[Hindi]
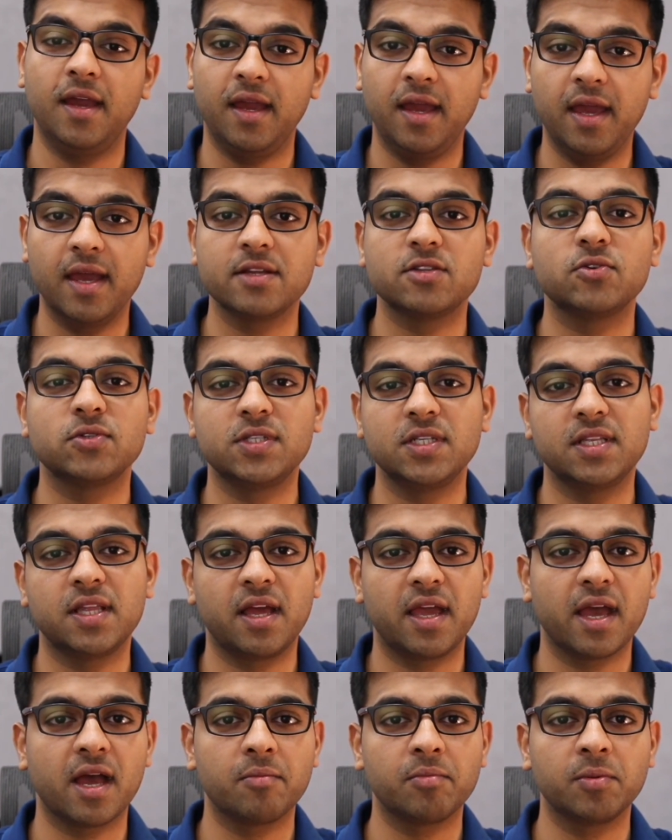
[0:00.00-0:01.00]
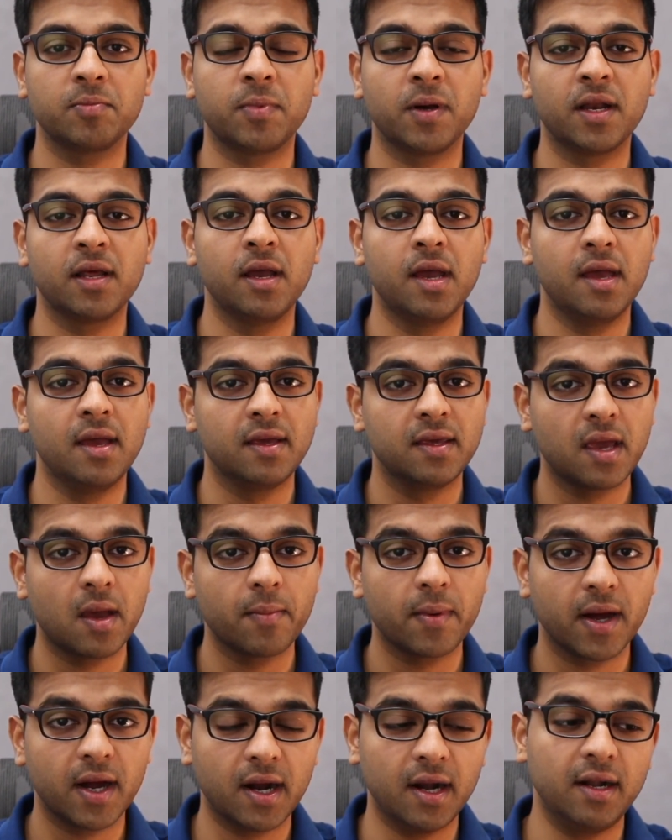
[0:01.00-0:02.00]
एक जो चीज़ है यहाँ पे पर कि आप
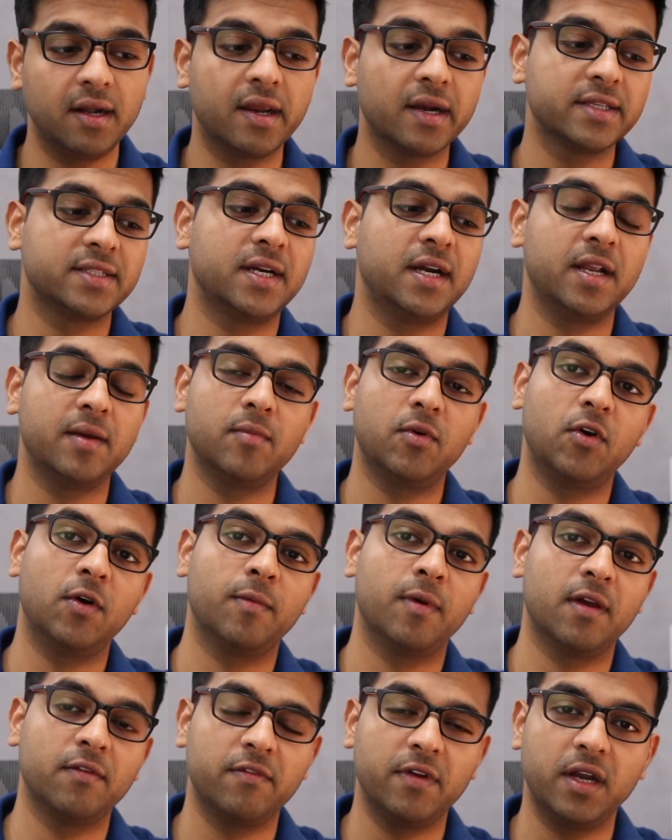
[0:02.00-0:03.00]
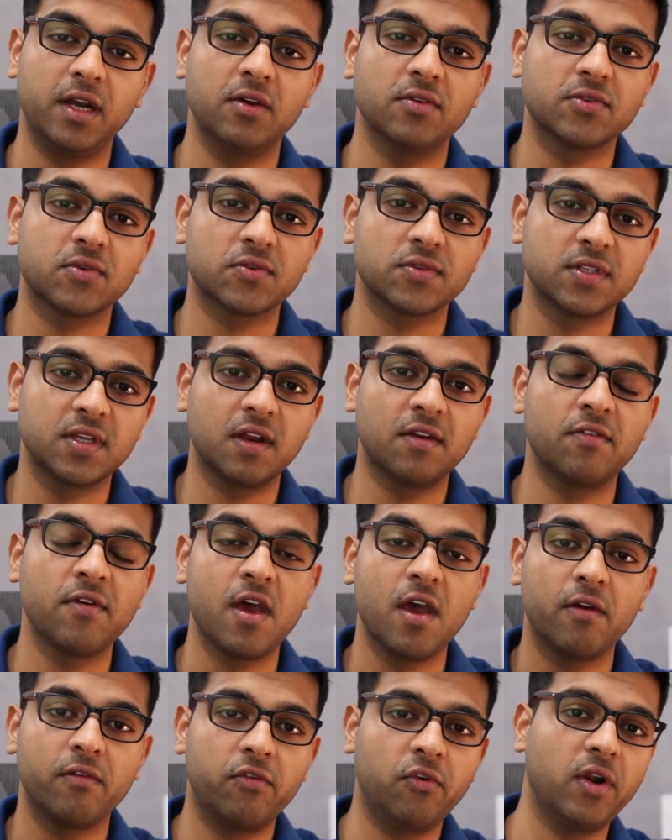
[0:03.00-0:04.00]
अल्ट्रा स्टडी मोड में वीडियोस को
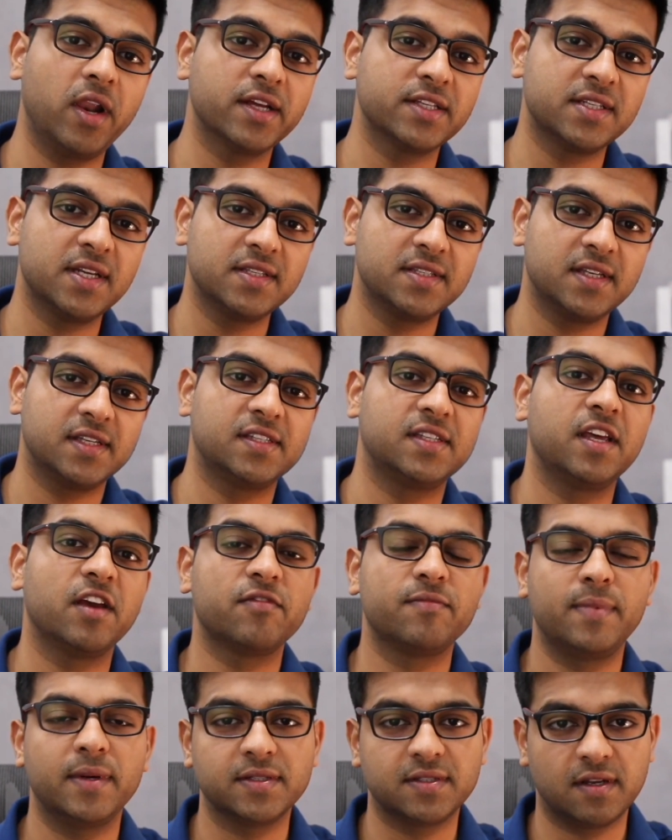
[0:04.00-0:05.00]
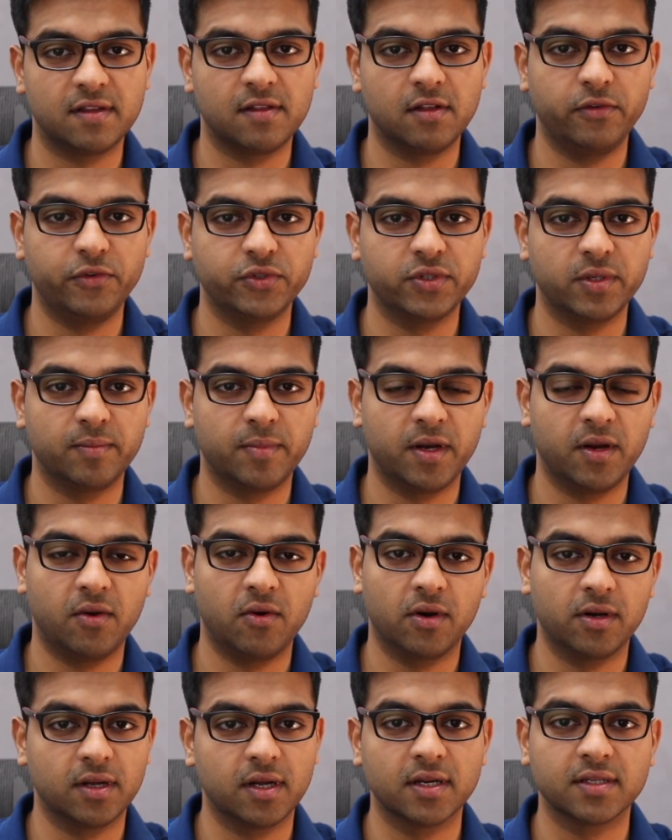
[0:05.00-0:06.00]
सिर्फ फुल एच डी सिक्सटी एफ रेजोल्यूशन पर
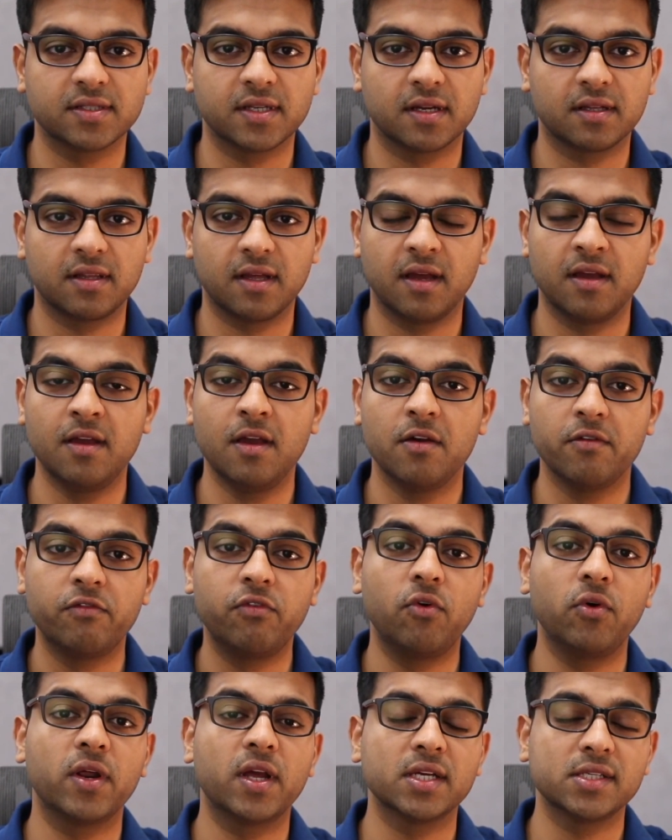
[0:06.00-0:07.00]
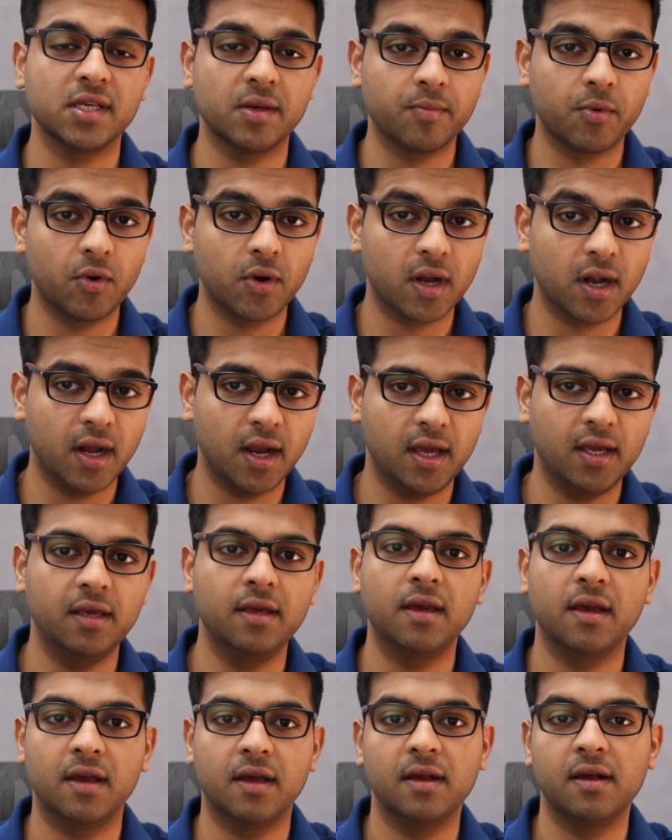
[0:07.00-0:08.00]
रिकॉर्ड कर सकते हैं 4K सपोर्ट नहीं
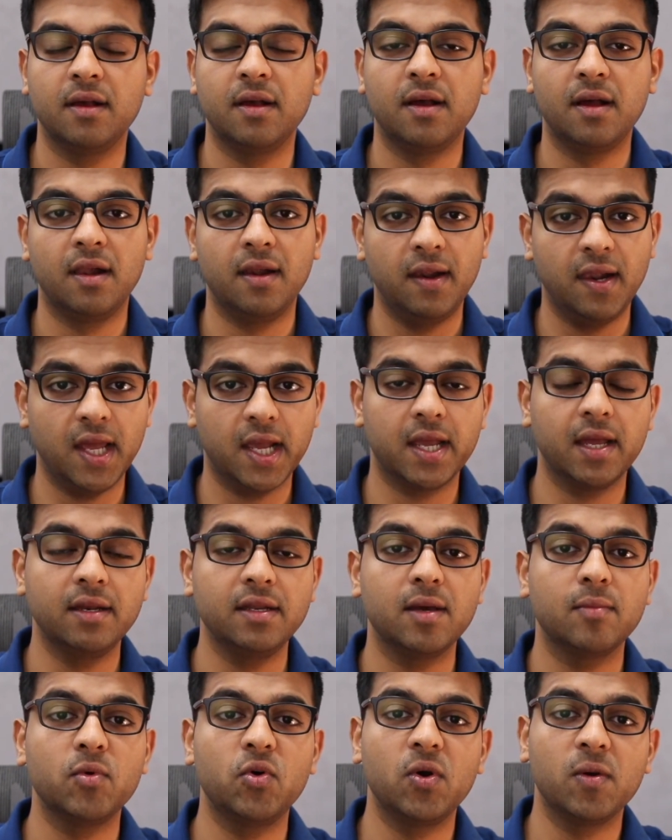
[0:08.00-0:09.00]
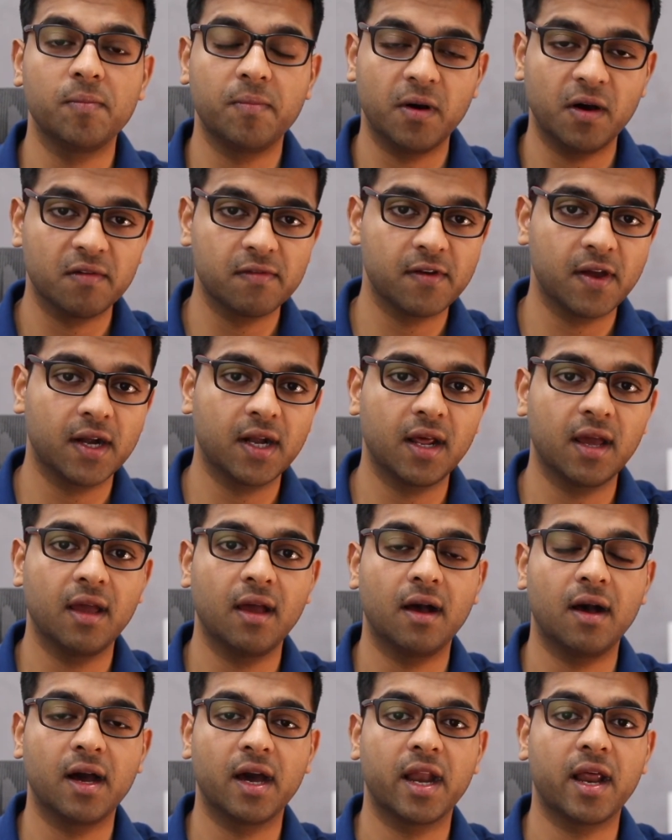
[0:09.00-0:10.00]
है लेकिन ये मोड परफेक्ट है
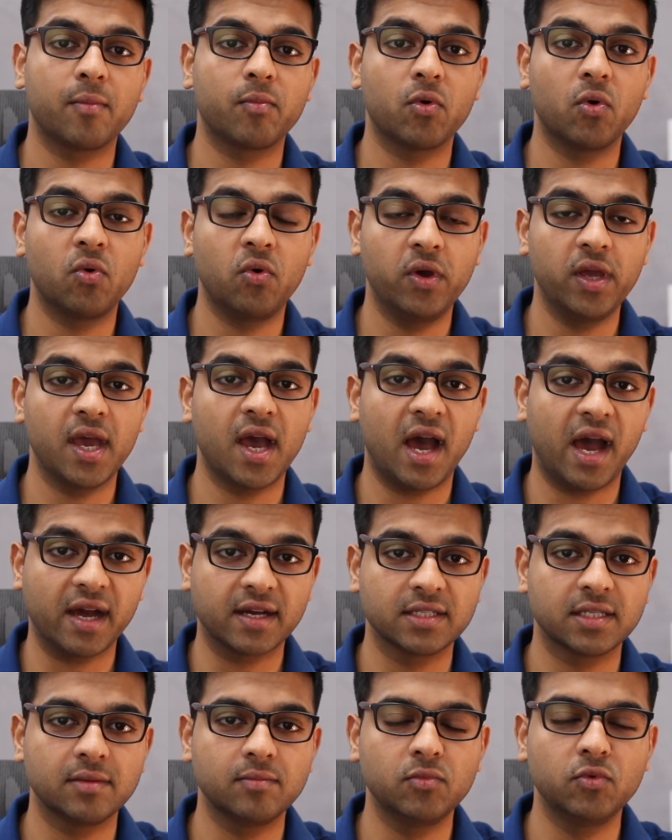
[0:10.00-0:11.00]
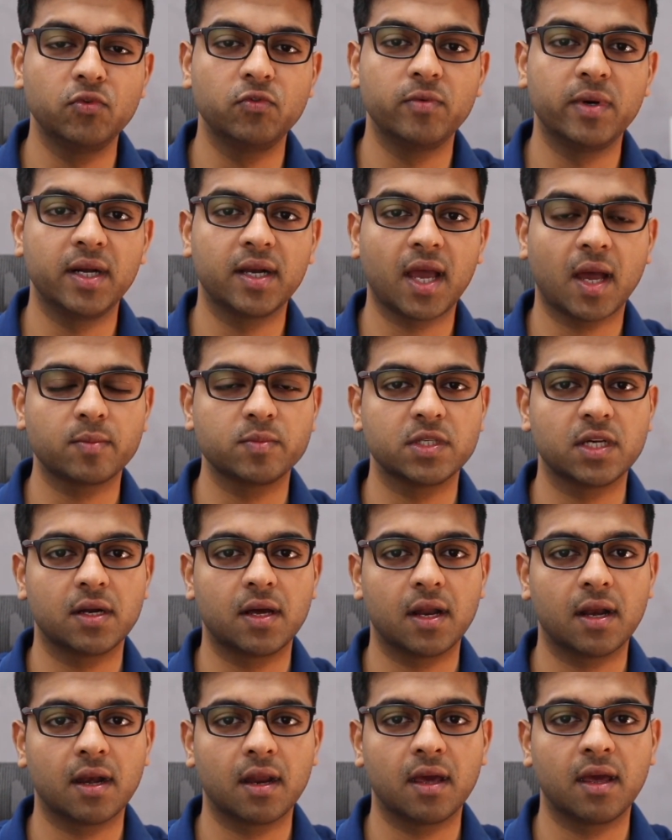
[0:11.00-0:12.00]
अगर आपको कोई एक्शन मूवमेंट कैप्चर
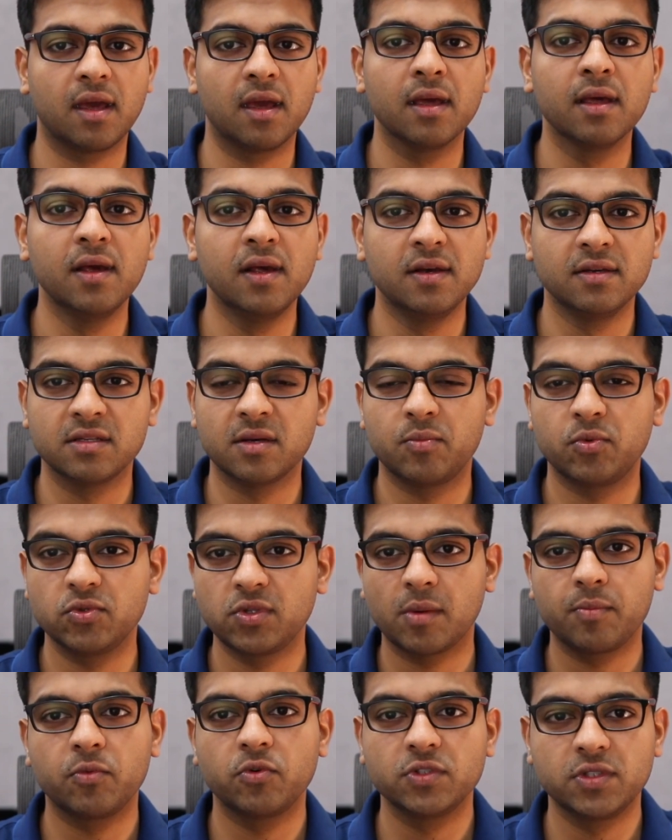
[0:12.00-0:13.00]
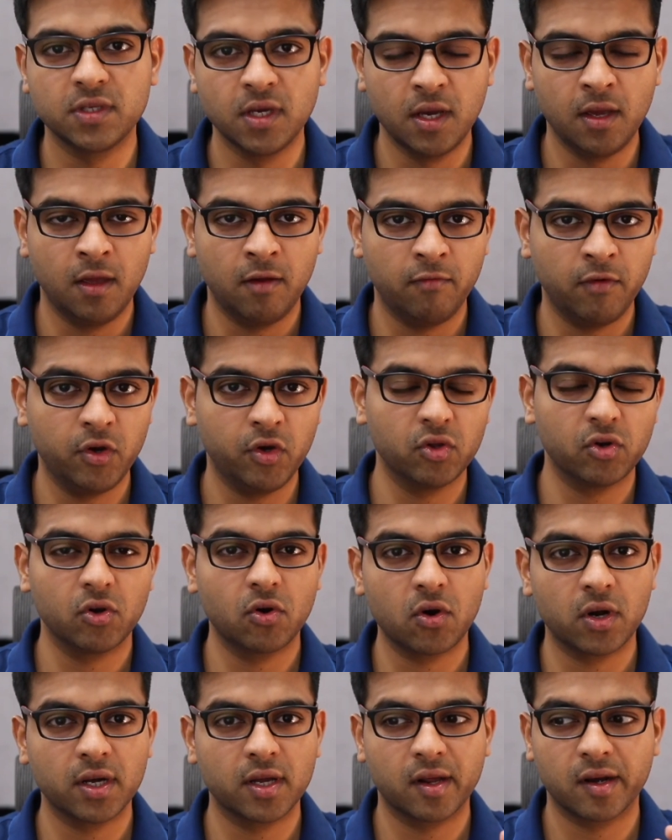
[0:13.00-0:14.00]
करना है सपोज आप कुछ वीडियो
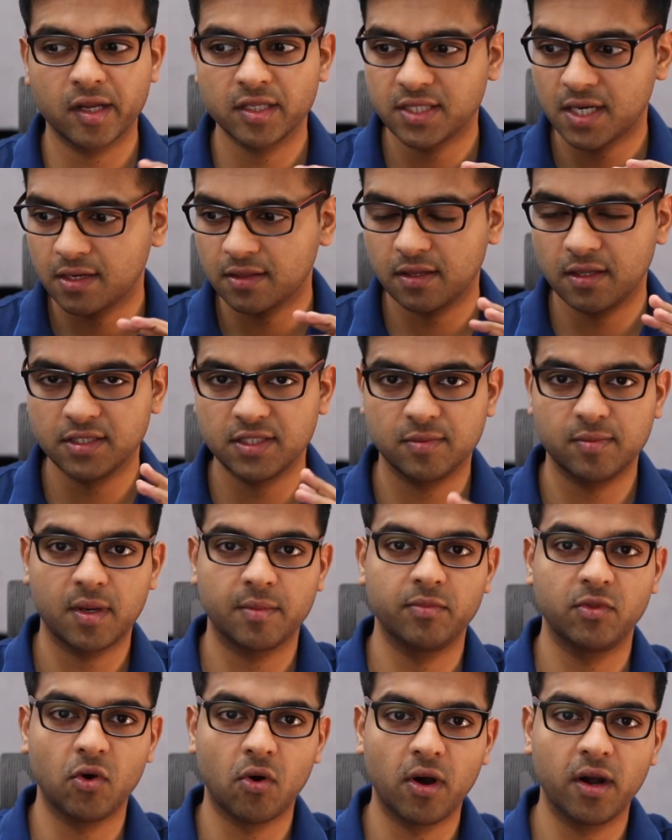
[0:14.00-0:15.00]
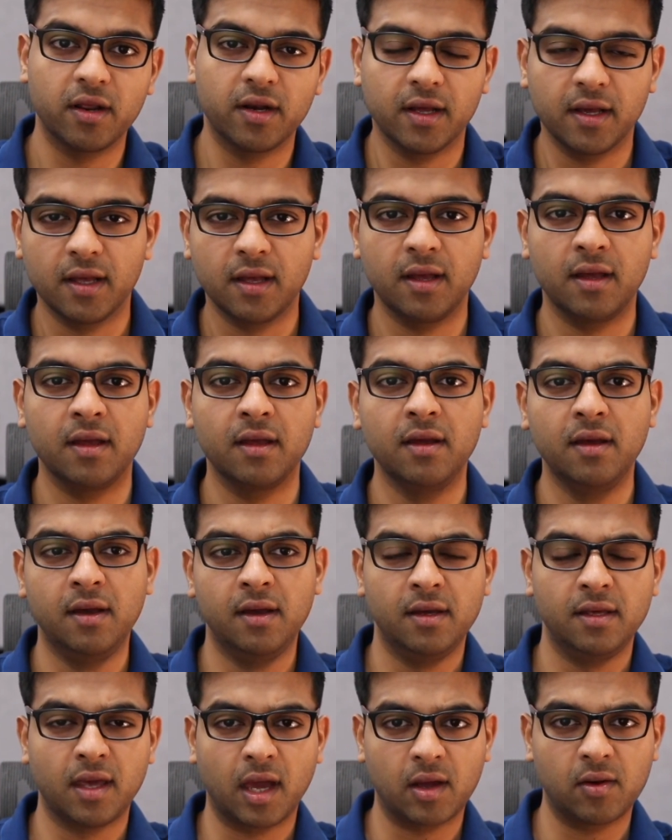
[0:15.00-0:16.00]
रिकॉर्ड करना चाहते हैं जिसमें आप दौड़ रहे हैं
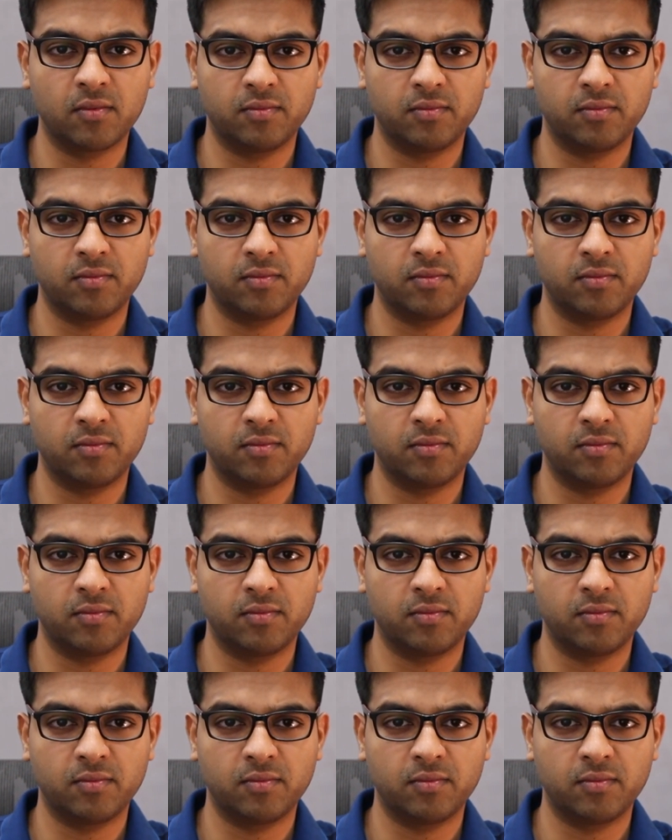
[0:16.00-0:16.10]
या